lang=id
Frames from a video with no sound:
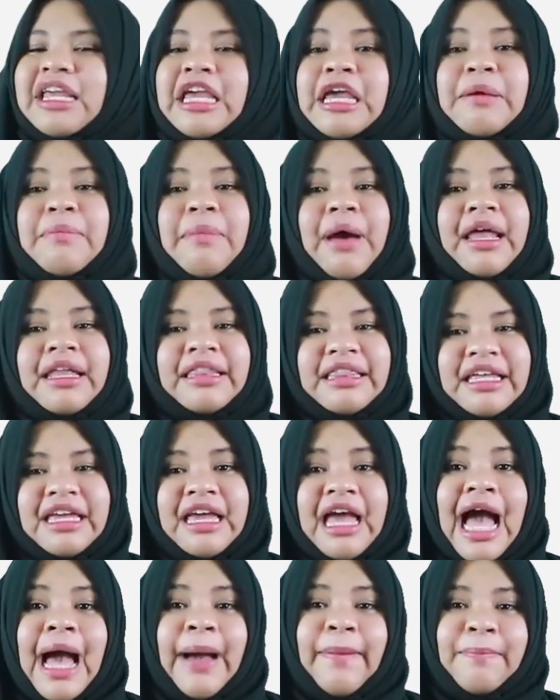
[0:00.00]

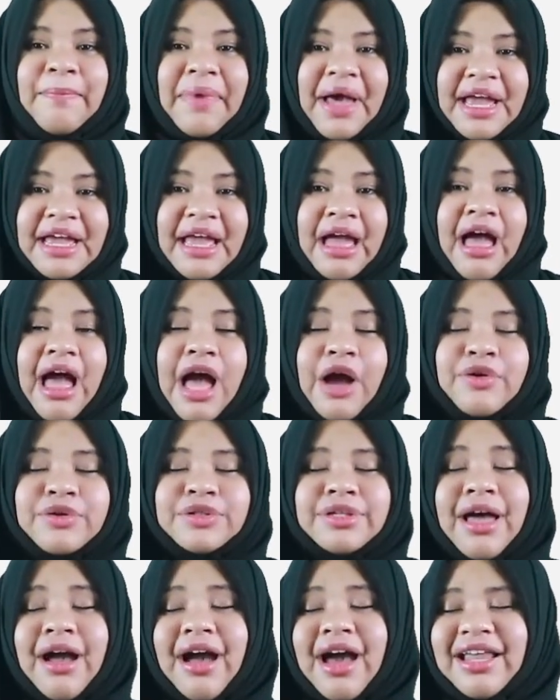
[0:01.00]
nikmati apa yang
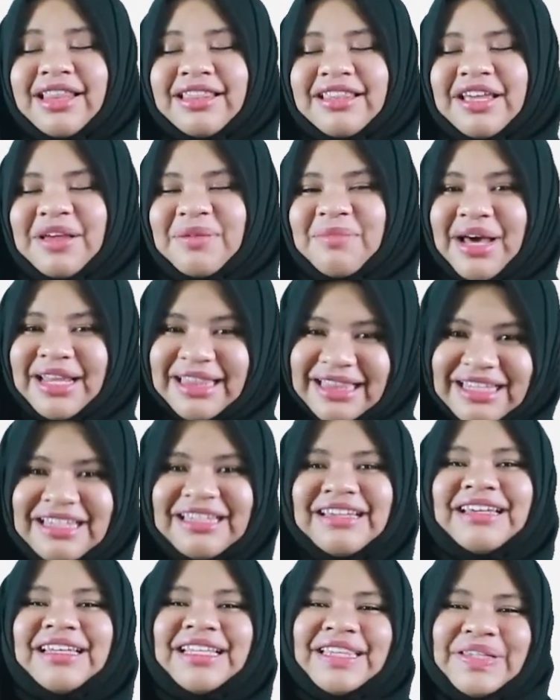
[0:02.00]
aku sangat
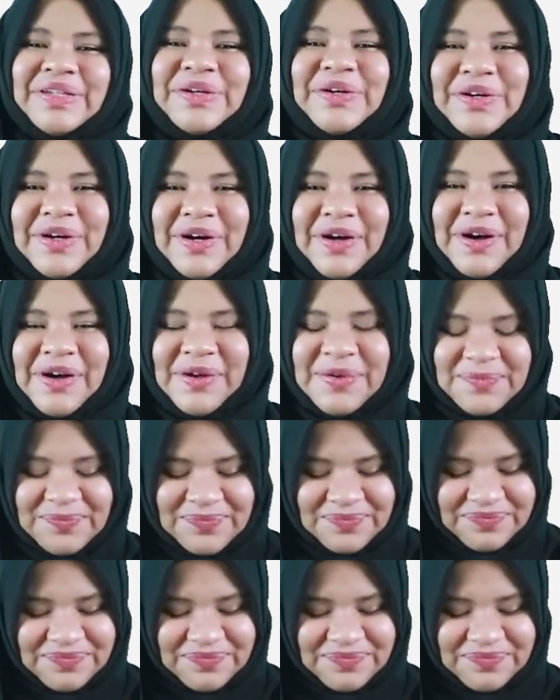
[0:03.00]
nikmati gitu.